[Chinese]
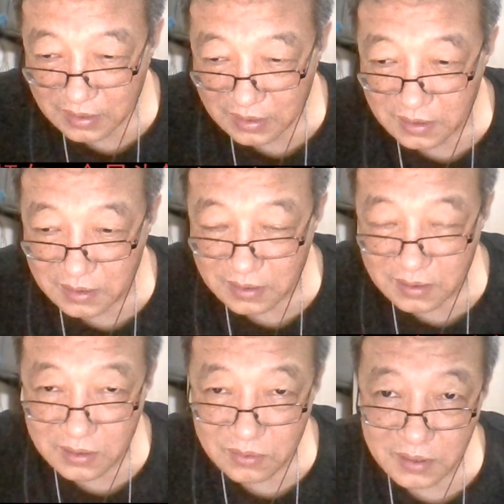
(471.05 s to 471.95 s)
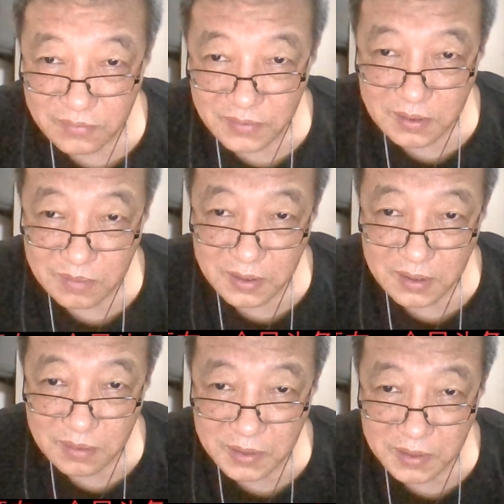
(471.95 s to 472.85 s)
人的肉体为什么人
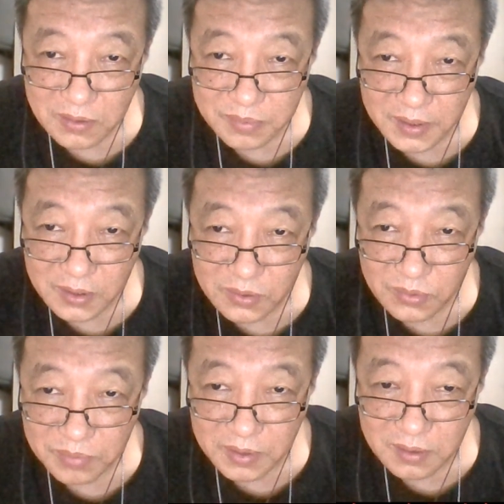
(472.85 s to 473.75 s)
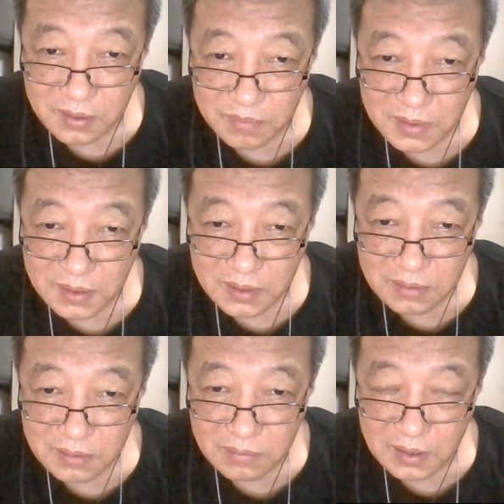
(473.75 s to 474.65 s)
家没有支配权？凭什么
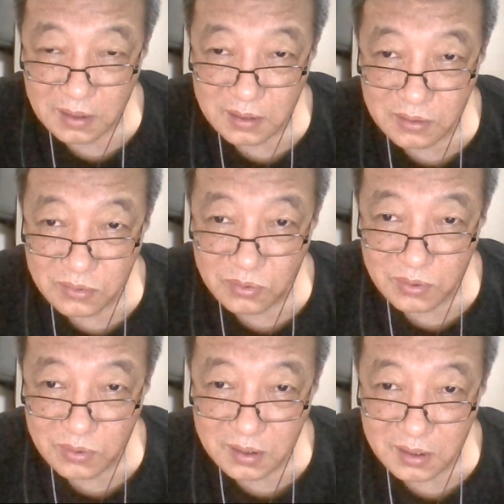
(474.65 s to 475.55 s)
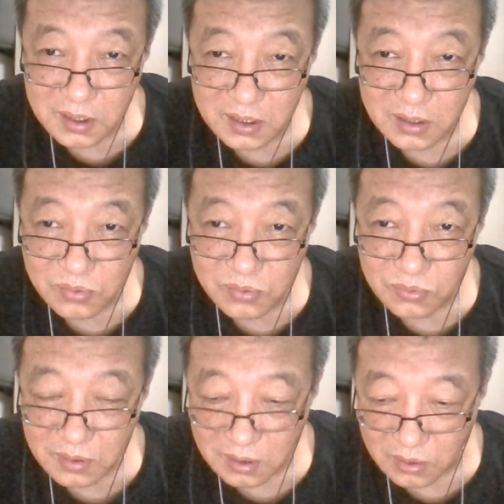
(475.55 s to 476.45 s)
是吧？跟你最多是个世俗
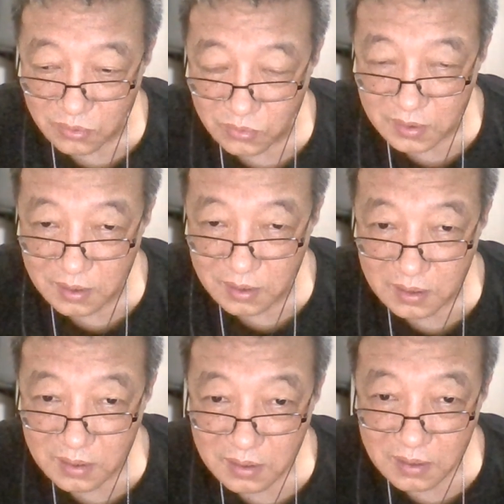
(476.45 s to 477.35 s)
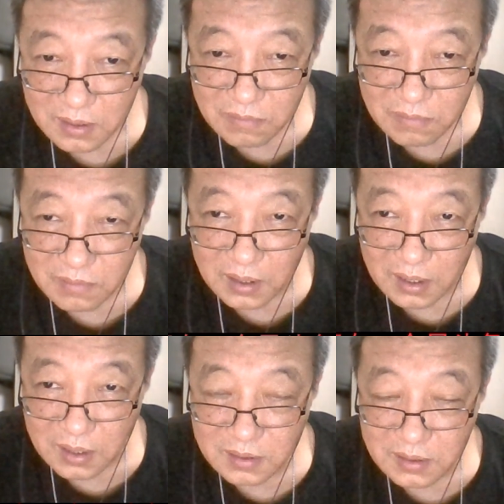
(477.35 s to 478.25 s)
的一个约定。我
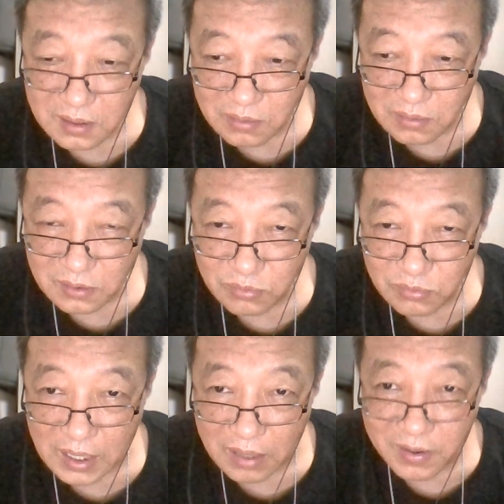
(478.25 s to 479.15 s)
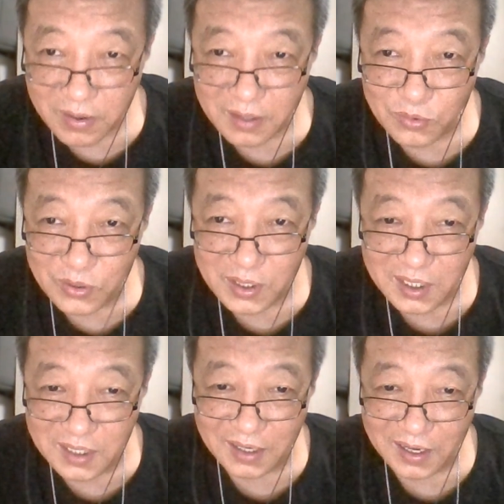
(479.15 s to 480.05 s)
靠，你这个都弄出阎王的约
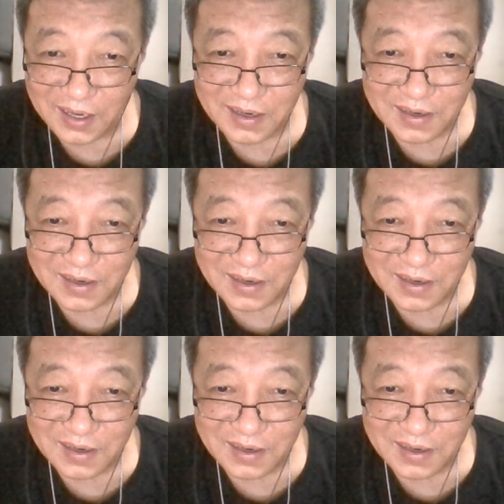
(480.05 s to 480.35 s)
定来了。